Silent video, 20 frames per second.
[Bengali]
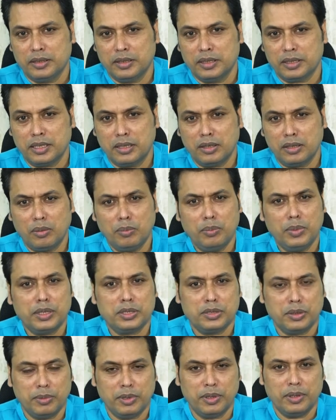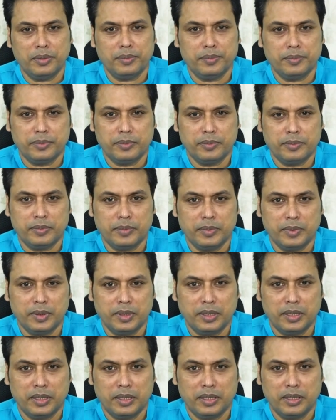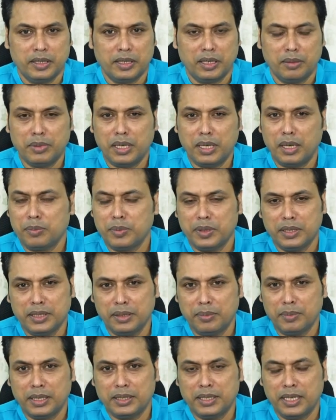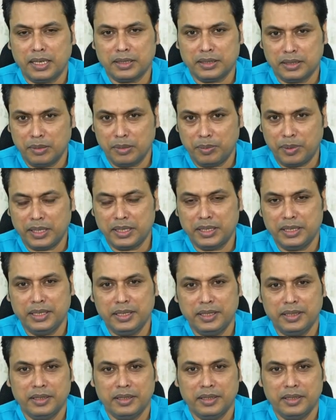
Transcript: একটা লম্বা সময় আমি আপনাদের মাঝে আসতে পারিনি